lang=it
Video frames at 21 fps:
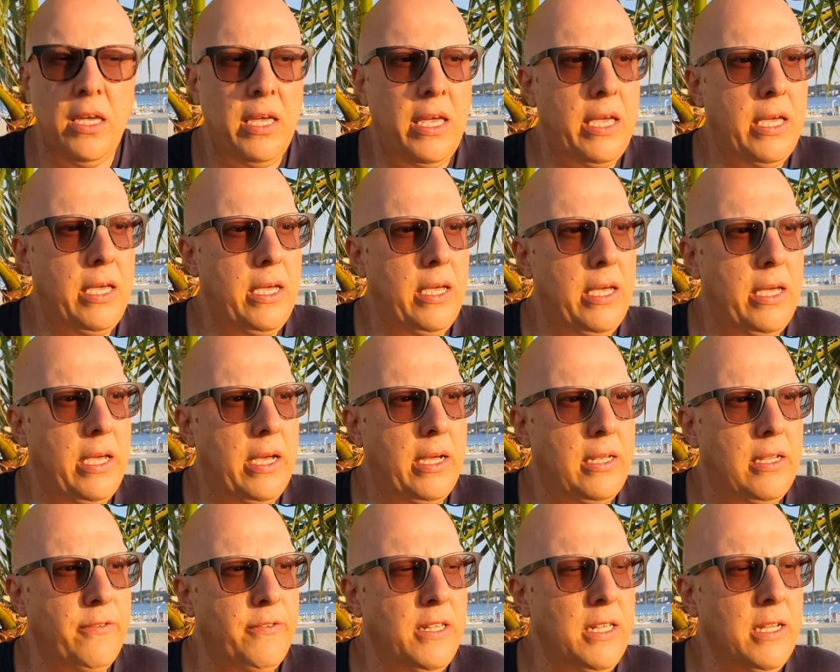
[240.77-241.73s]
e
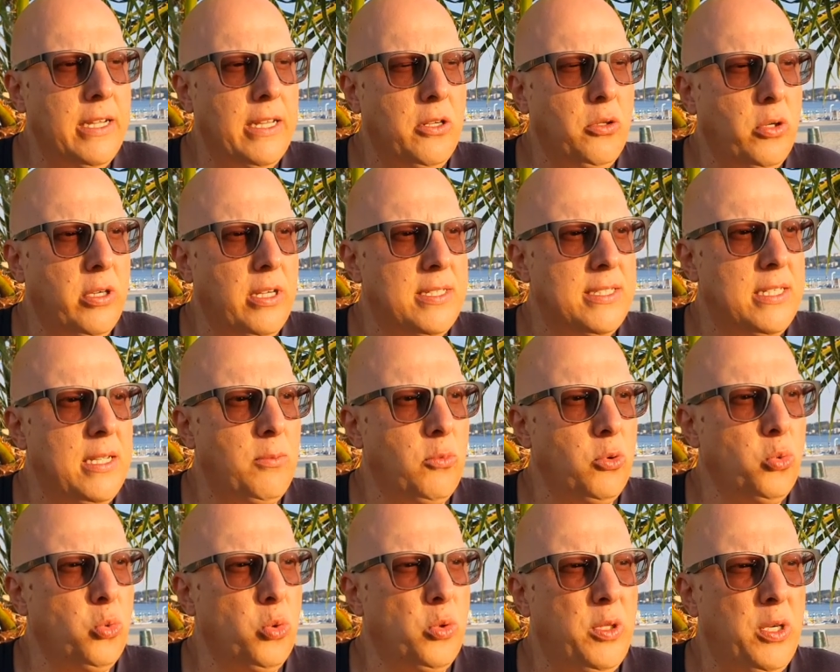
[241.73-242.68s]
alla fine credo che
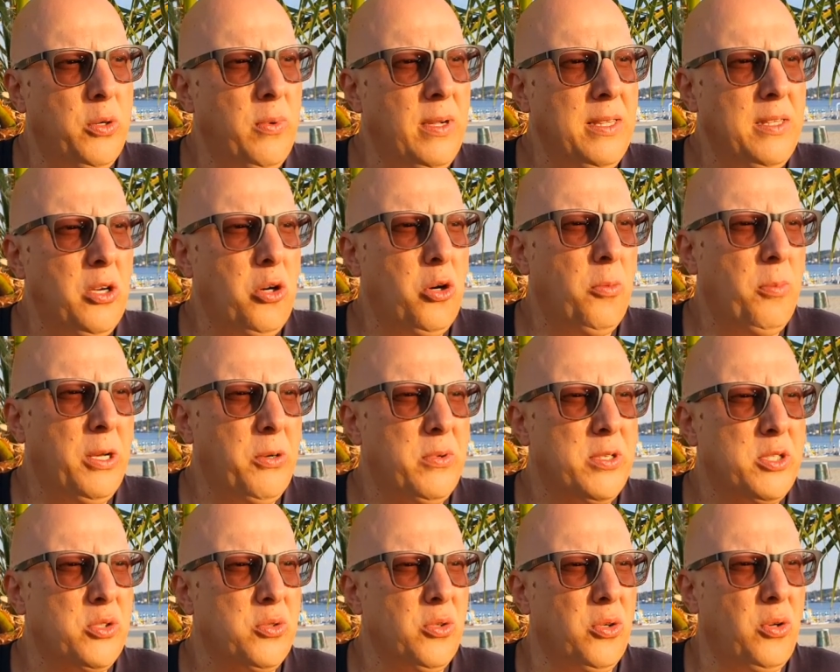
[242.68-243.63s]
siamo tutti quanti come
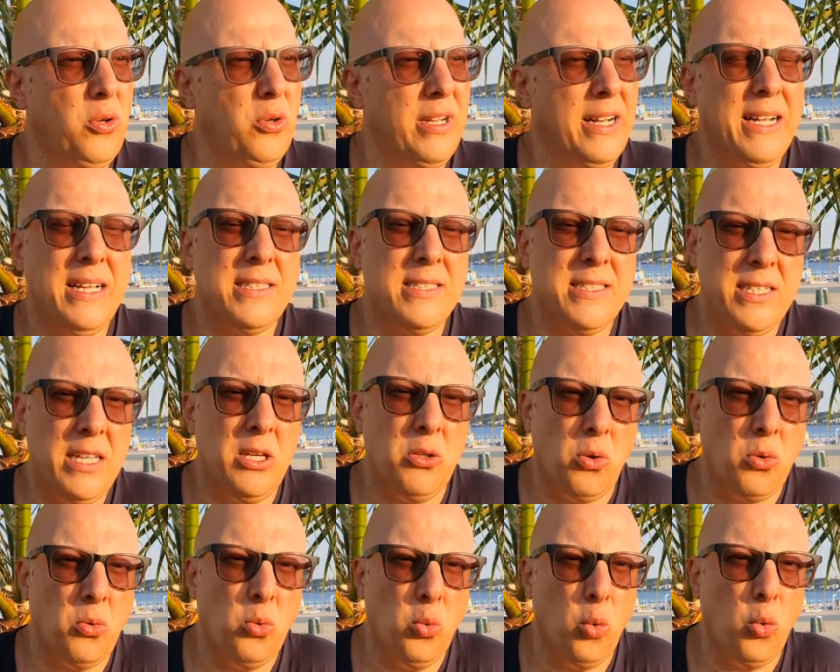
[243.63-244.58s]
questo
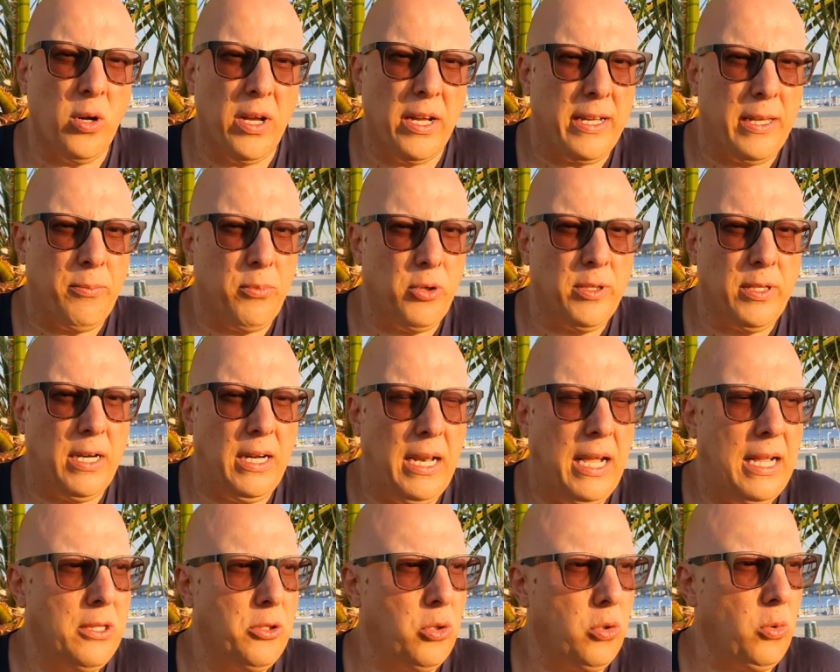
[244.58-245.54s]
ragazzino, Luca, che poi tra
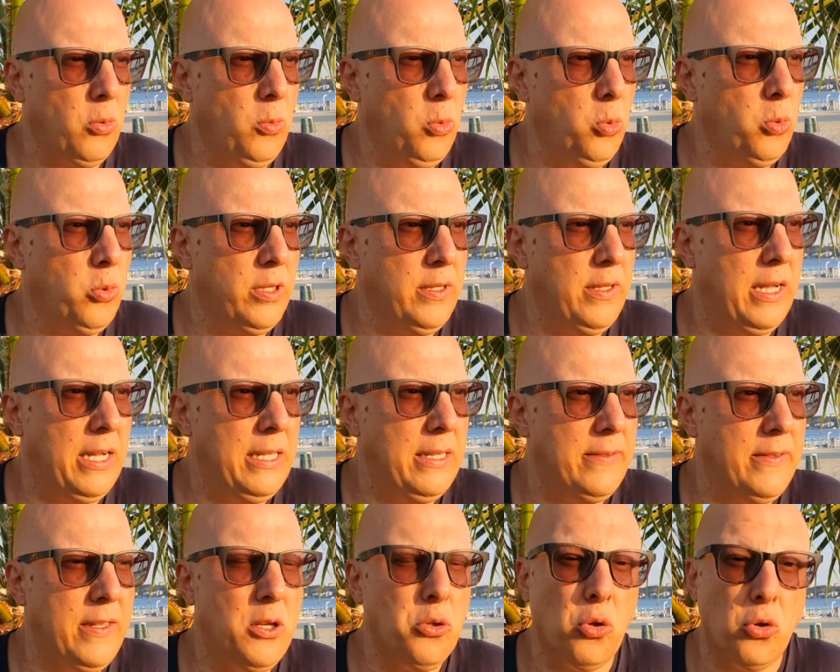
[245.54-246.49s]
l'altro comunque dà il
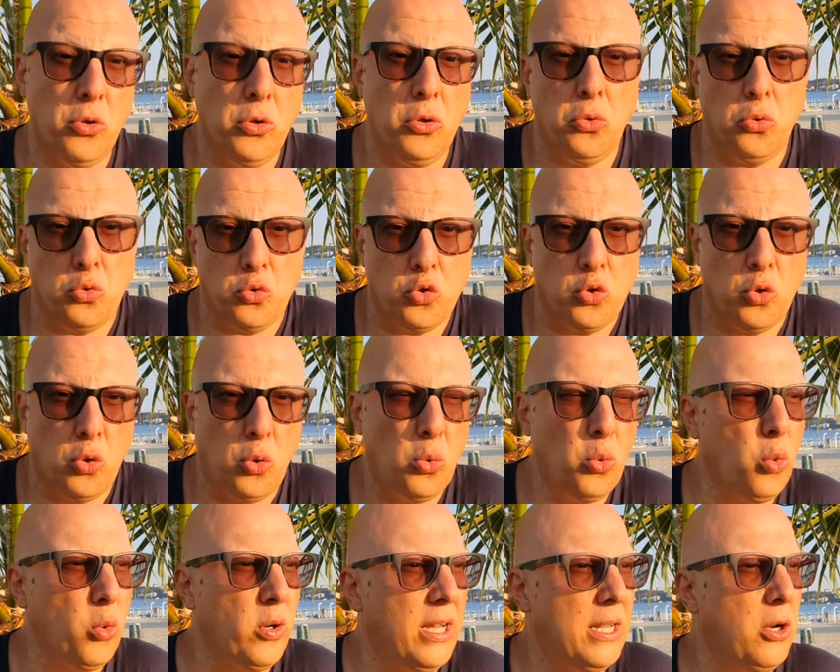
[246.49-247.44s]
titolo, io non sono
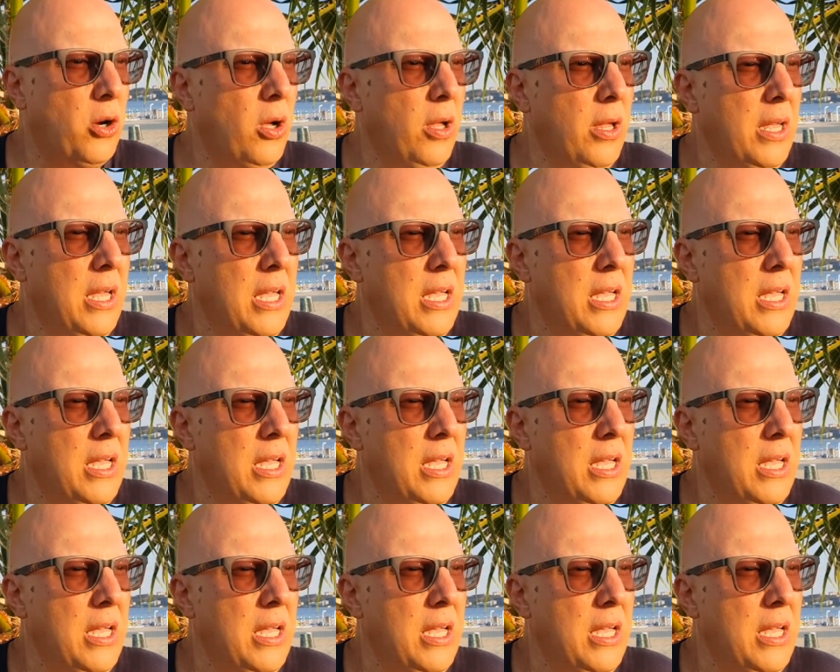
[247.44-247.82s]
Luca, no?